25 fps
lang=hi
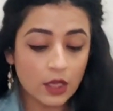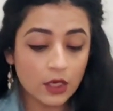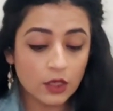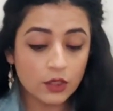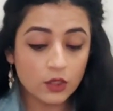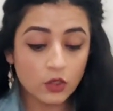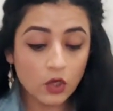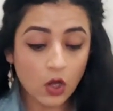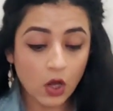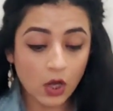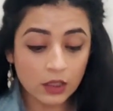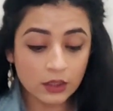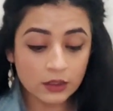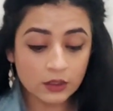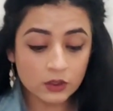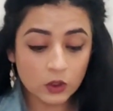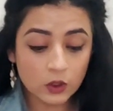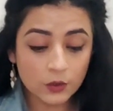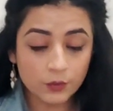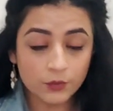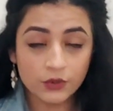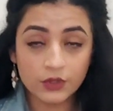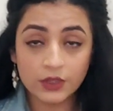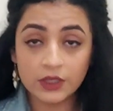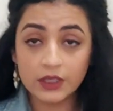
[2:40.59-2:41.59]
लॉन्ग
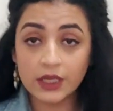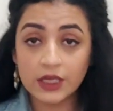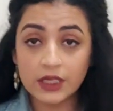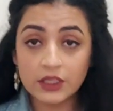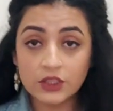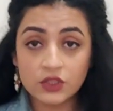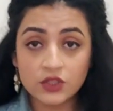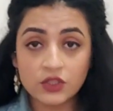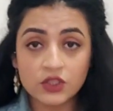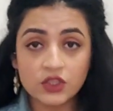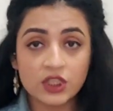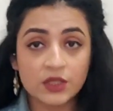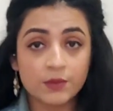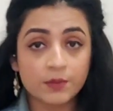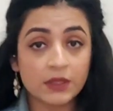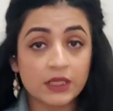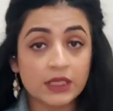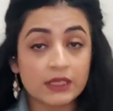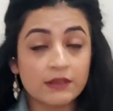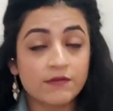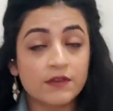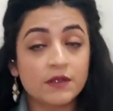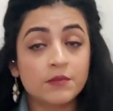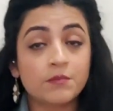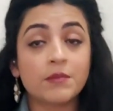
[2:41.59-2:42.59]
टर्म रिलेशनशिप
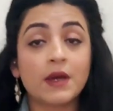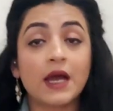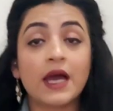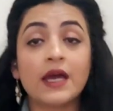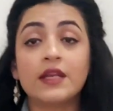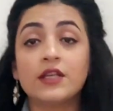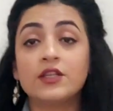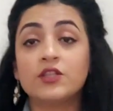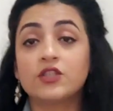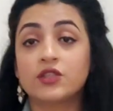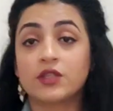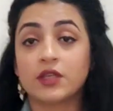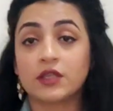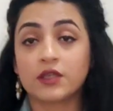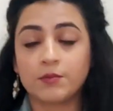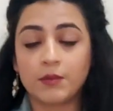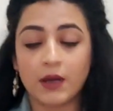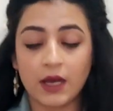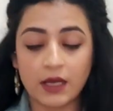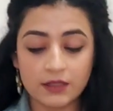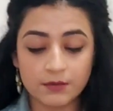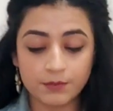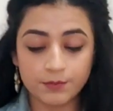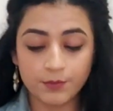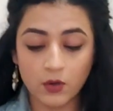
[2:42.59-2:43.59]
इवन मैरिज तक
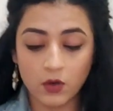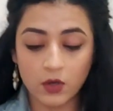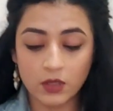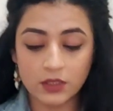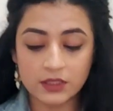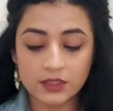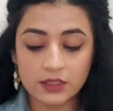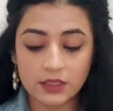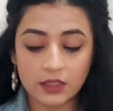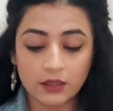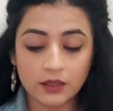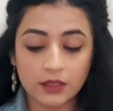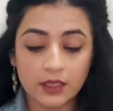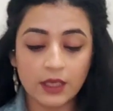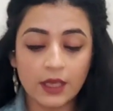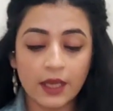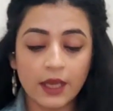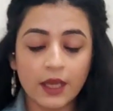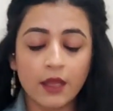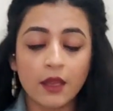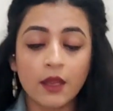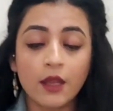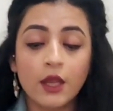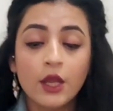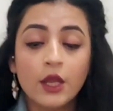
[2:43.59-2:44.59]
बात पहुंच सकती
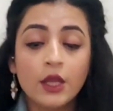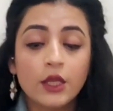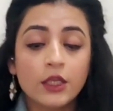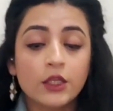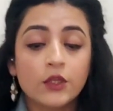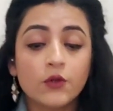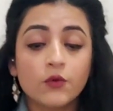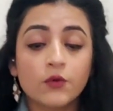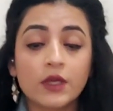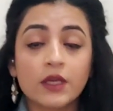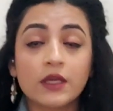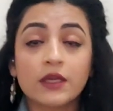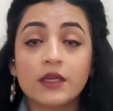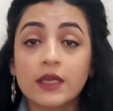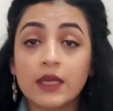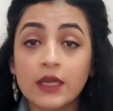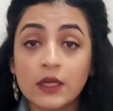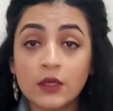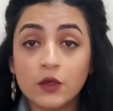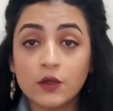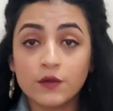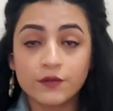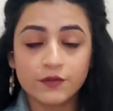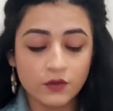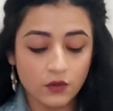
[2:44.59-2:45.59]
है क्योंकि
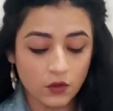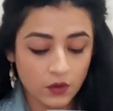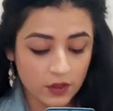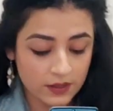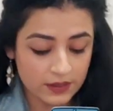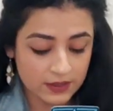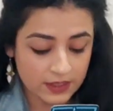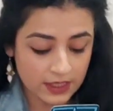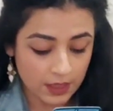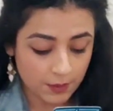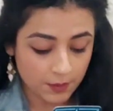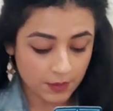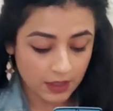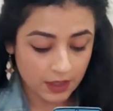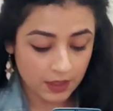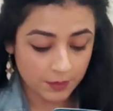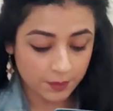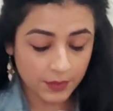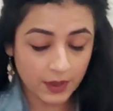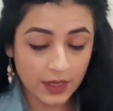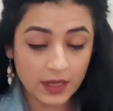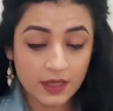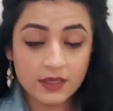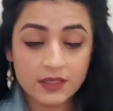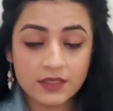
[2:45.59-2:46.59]
किंग ऑफ कॉइन्स है हमारे
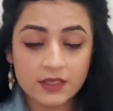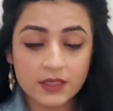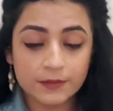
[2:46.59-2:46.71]
पास